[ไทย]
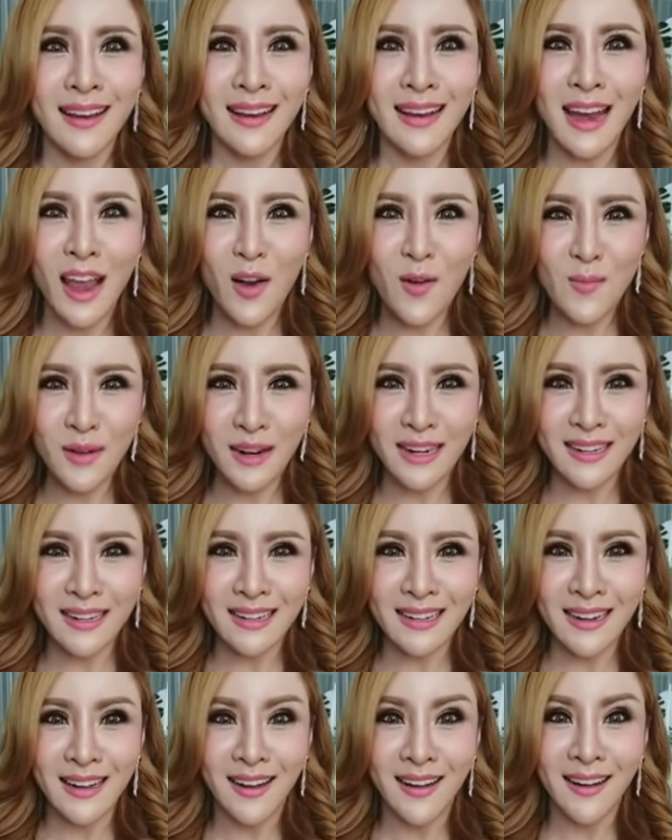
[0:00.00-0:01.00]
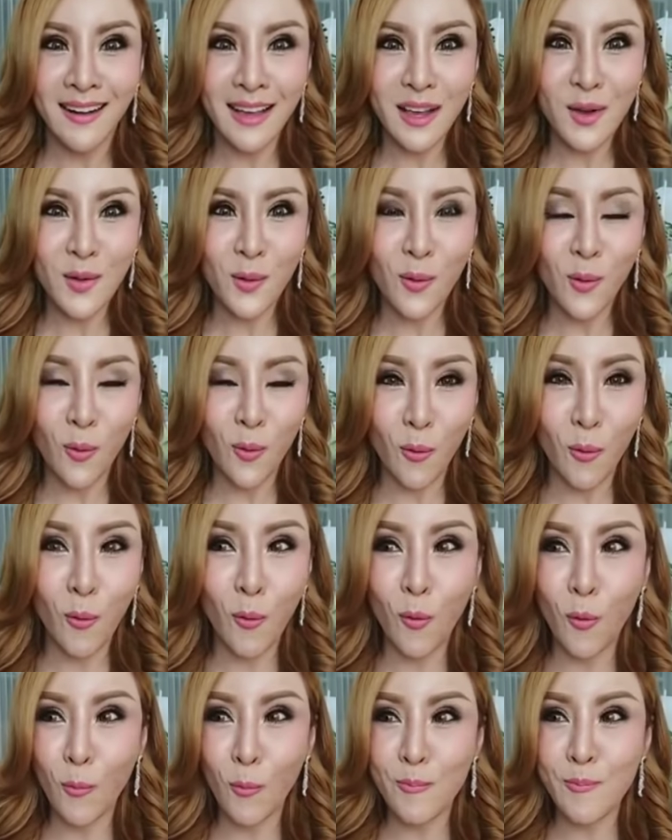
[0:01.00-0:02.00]
แล้วเหมือนเฮ้ยครู
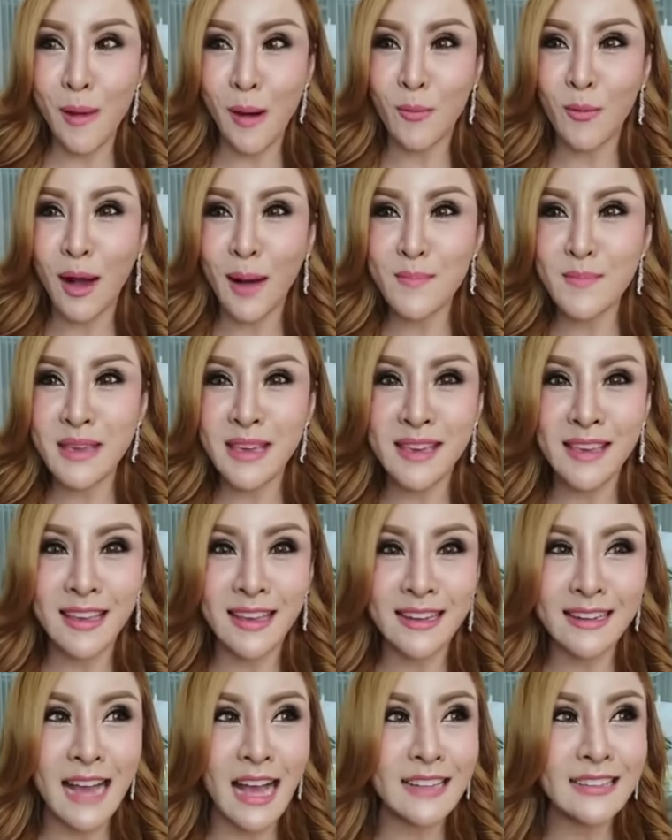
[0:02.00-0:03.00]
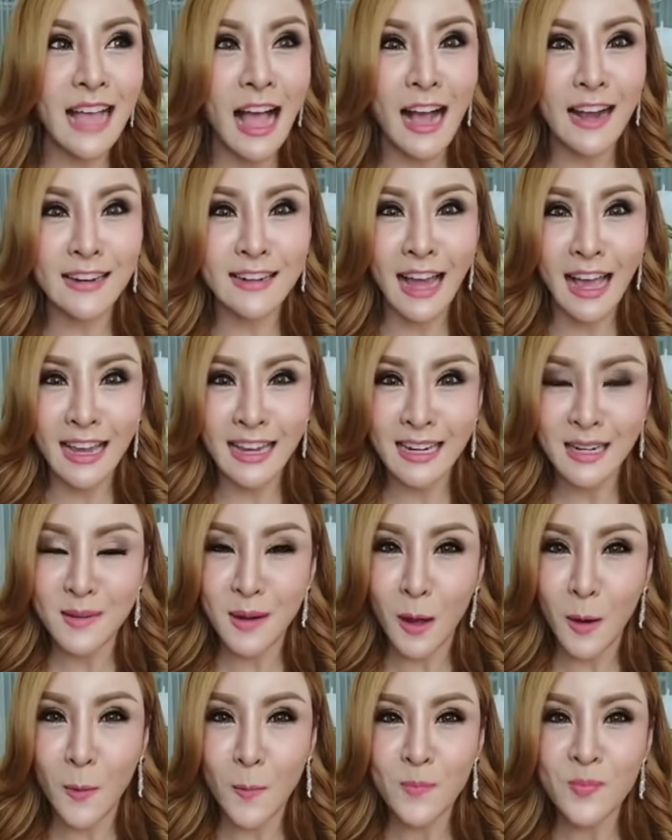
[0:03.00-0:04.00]
แบบว่ามีนั่งทางในหรือ
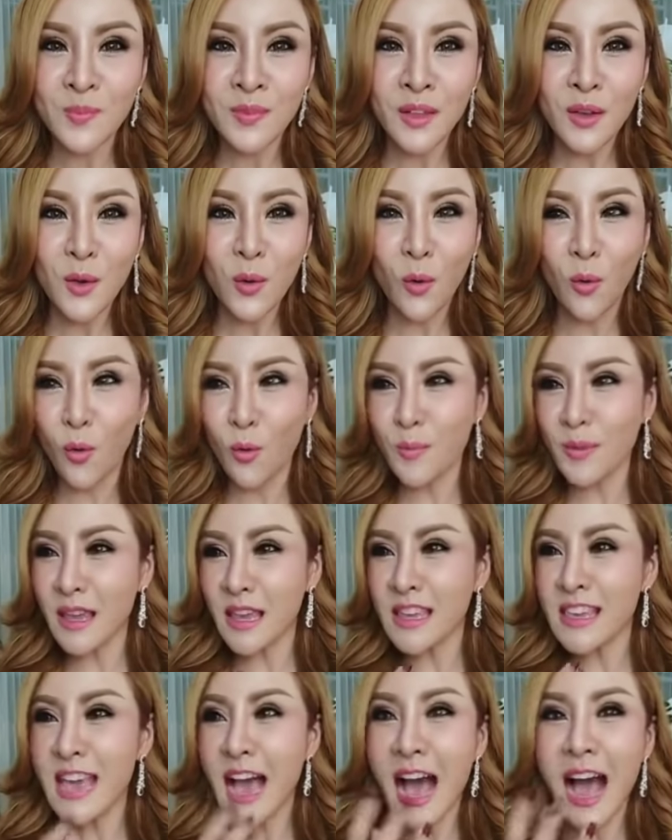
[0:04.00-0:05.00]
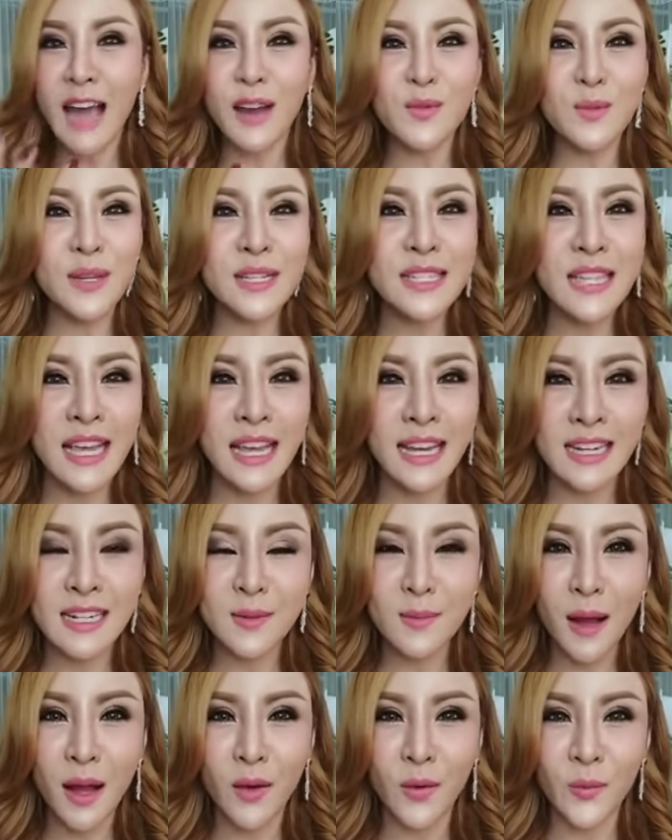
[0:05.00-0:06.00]
เปล่าครูมียานวิเศษหรื
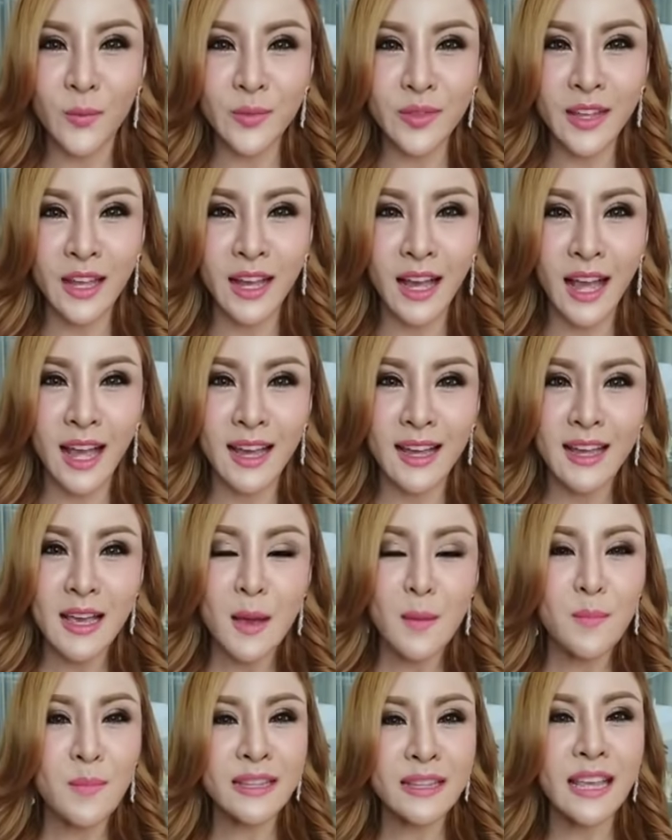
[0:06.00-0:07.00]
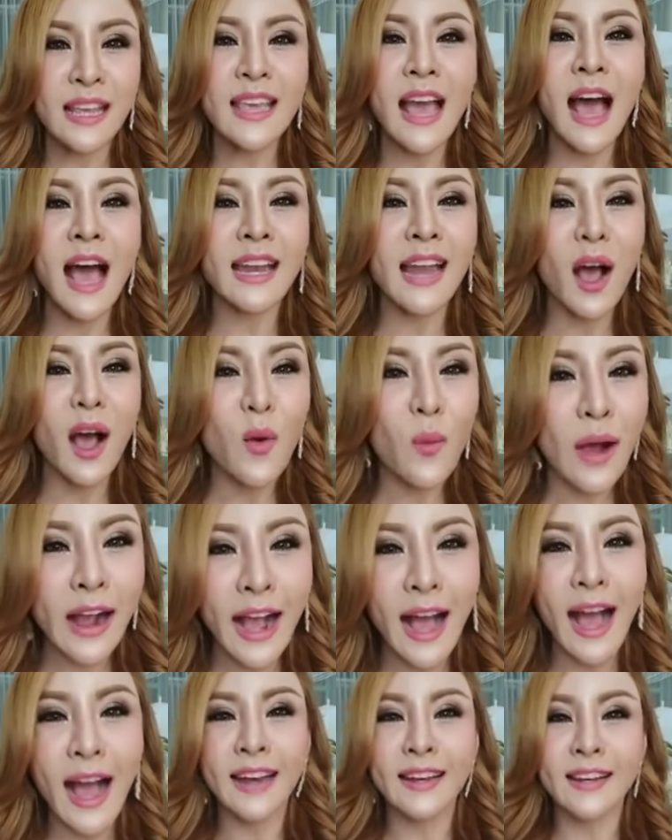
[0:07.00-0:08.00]
อเปล่านะคะมีแต่ยานอว
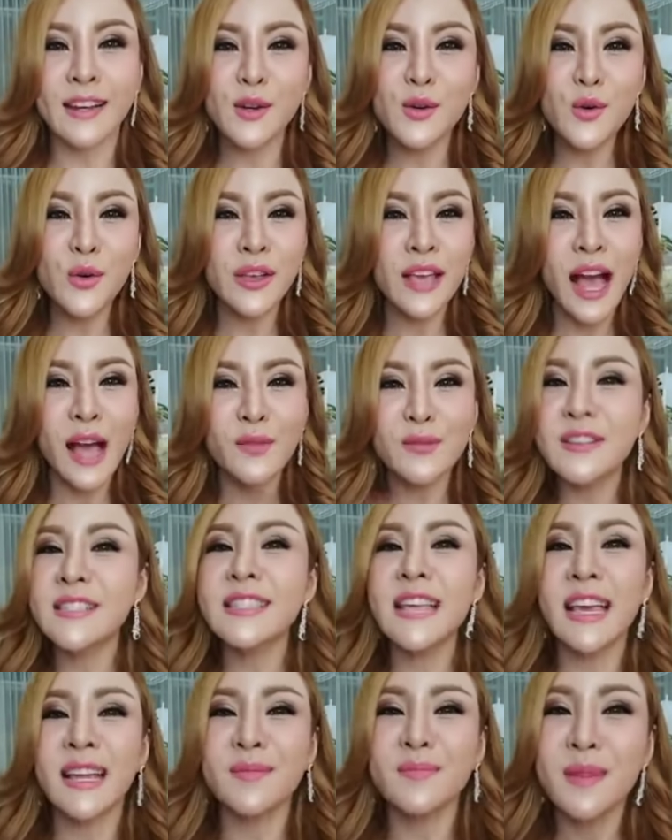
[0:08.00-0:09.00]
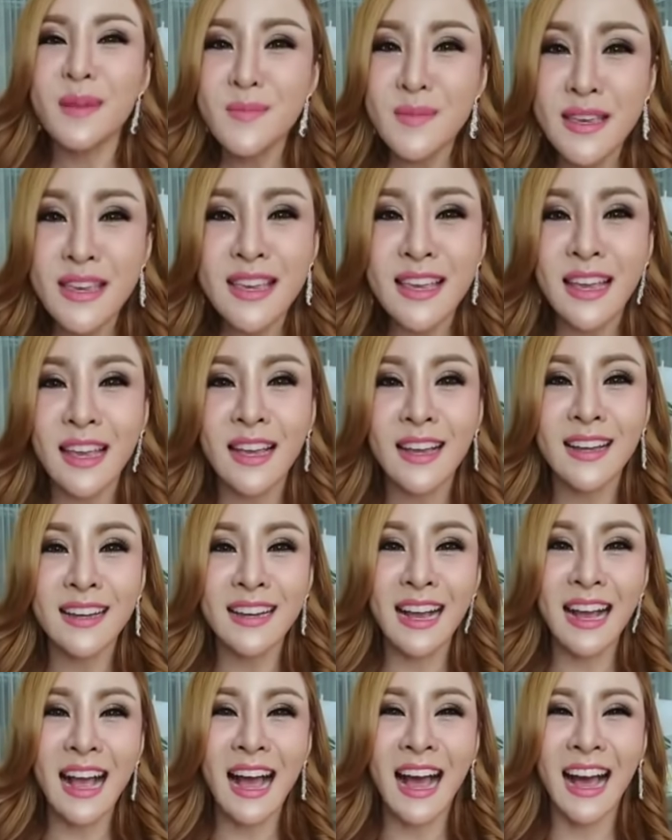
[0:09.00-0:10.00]
กาศนะลูกยานวิเศษไม่มี
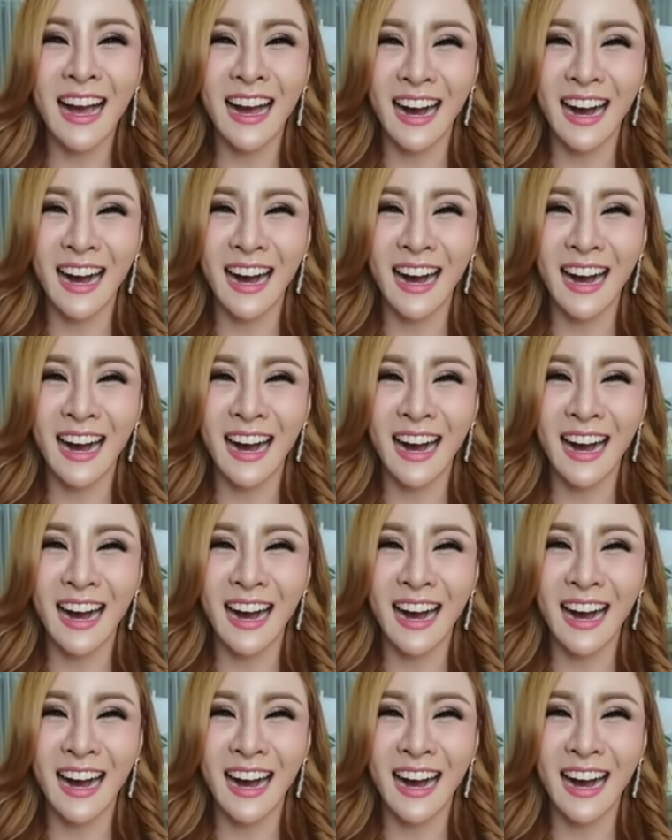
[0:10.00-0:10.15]
นะคะ